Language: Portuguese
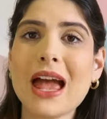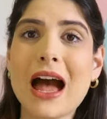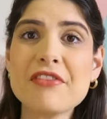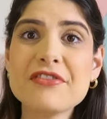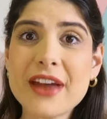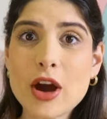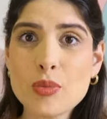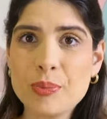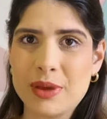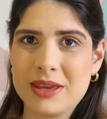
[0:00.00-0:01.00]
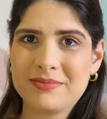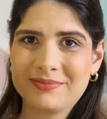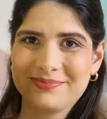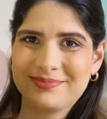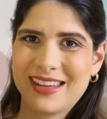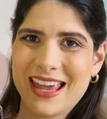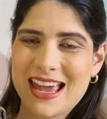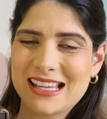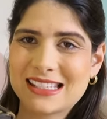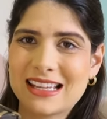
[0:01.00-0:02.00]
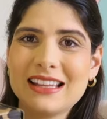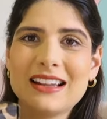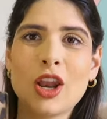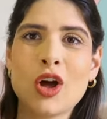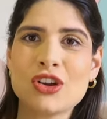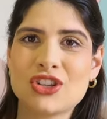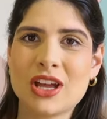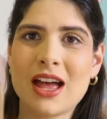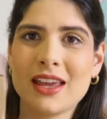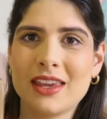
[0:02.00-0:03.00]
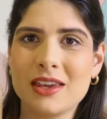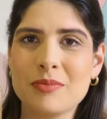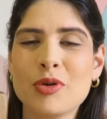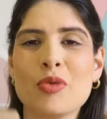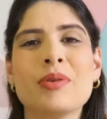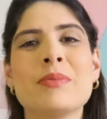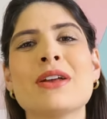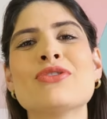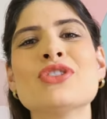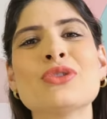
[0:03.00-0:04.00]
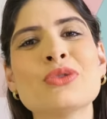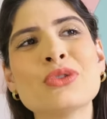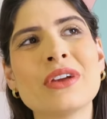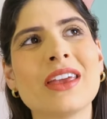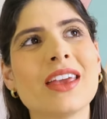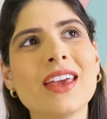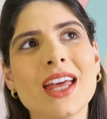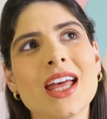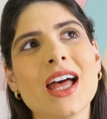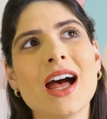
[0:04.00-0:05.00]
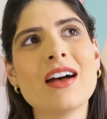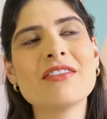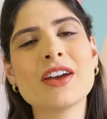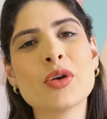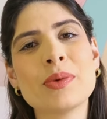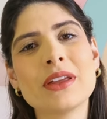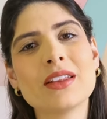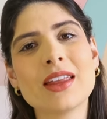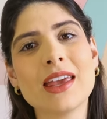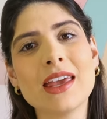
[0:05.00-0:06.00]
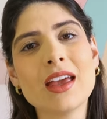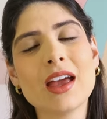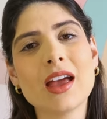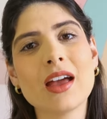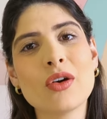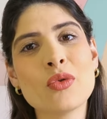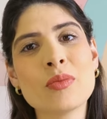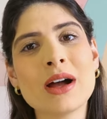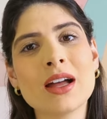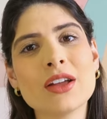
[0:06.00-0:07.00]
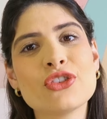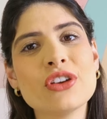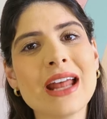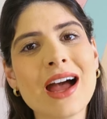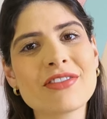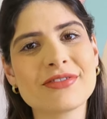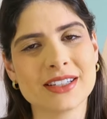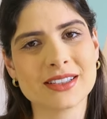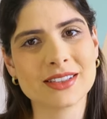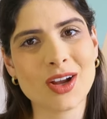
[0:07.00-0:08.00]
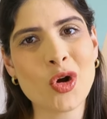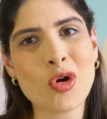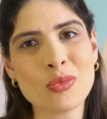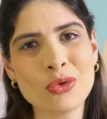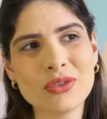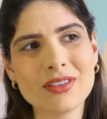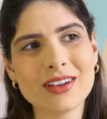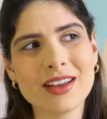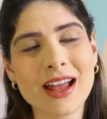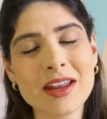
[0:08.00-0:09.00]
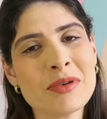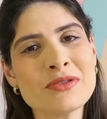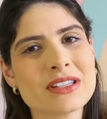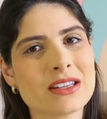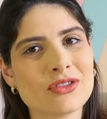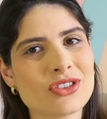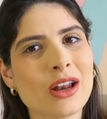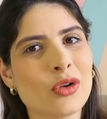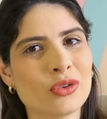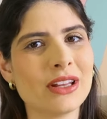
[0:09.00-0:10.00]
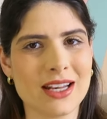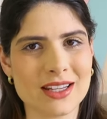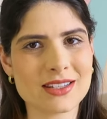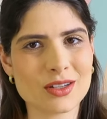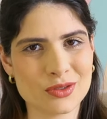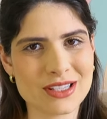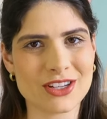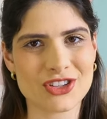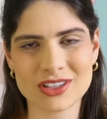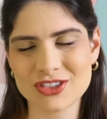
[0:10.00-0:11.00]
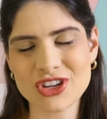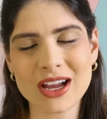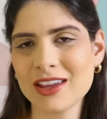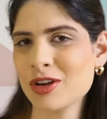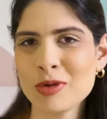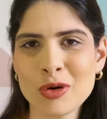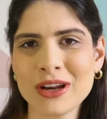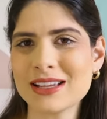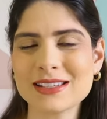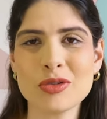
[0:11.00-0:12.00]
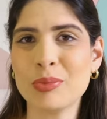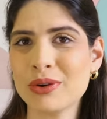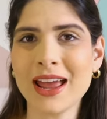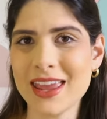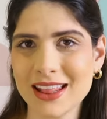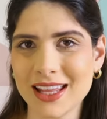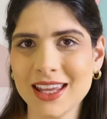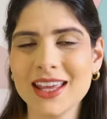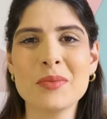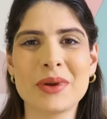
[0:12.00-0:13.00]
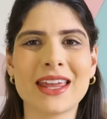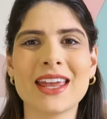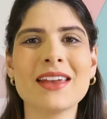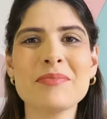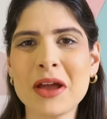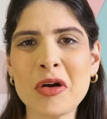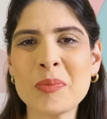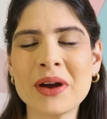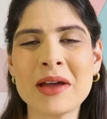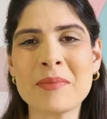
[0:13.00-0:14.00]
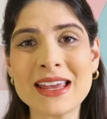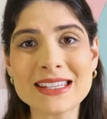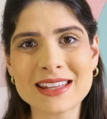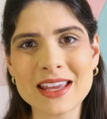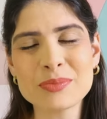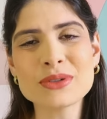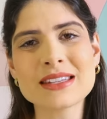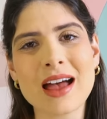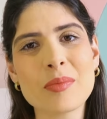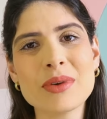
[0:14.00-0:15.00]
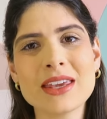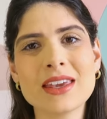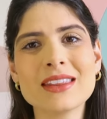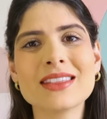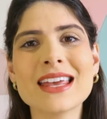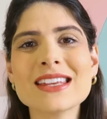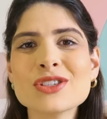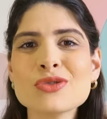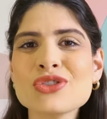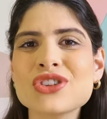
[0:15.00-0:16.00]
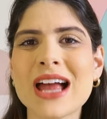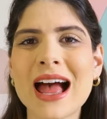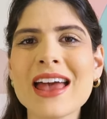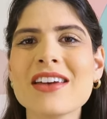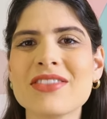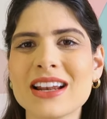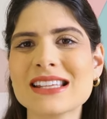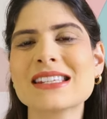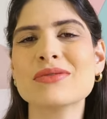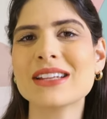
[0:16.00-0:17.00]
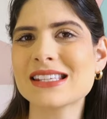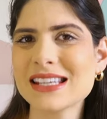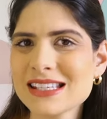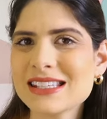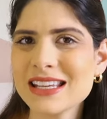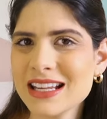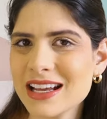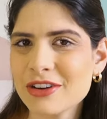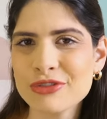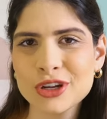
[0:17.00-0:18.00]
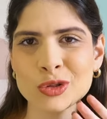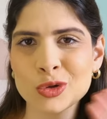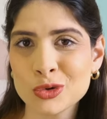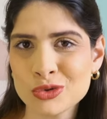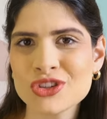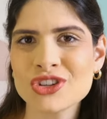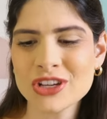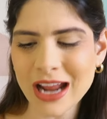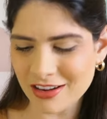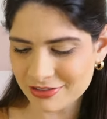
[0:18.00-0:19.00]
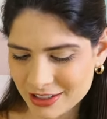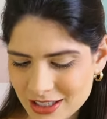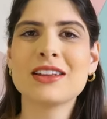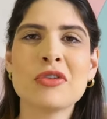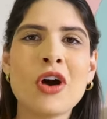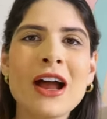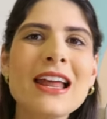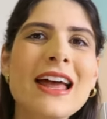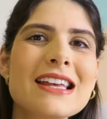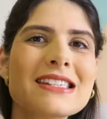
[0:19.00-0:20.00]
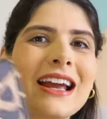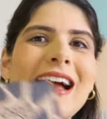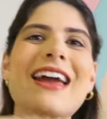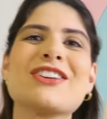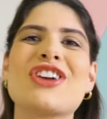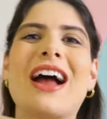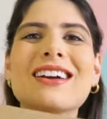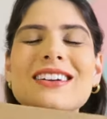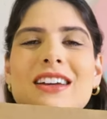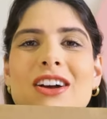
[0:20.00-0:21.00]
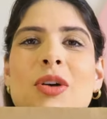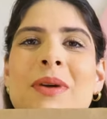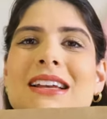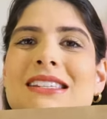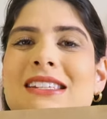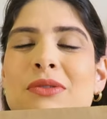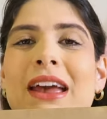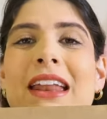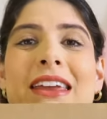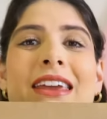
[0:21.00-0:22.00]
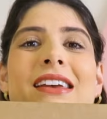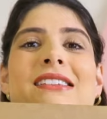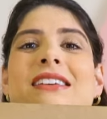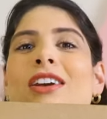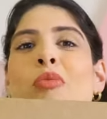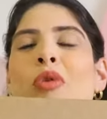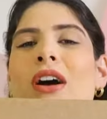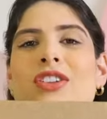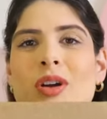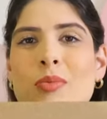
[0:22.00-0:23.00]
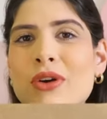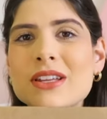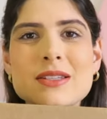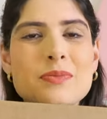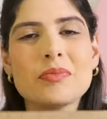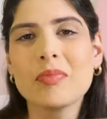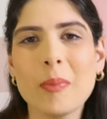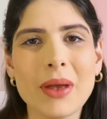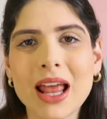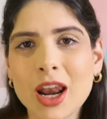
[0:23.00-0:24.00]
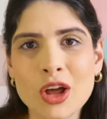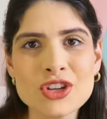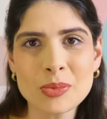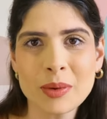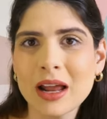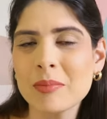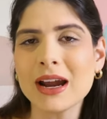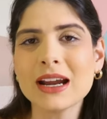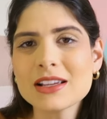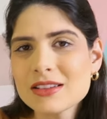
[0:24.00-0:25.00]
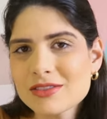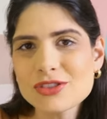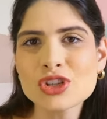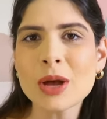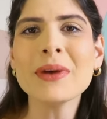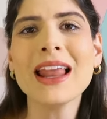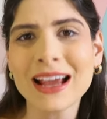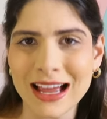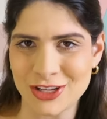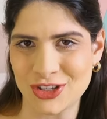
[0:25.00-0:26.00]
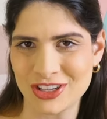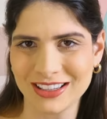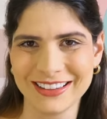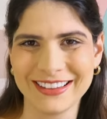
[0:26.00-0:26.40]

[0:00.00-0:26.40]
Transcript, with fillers: a Velpe, que é essa loja aqui. Bom, primeiro de tudo que a Velpe tem uma girafa como animalzinho da logo deles. Ou seja, já ganhou meu coração por aí, né? Pra quem me acompanha mais tempo sabe que desde o chá revelação da Cecília foi todo de girafa. Então olha essa caixa! Como é que vocês não querem que, assim, eu morra de amores pela loja, pela marca, só pela caixa?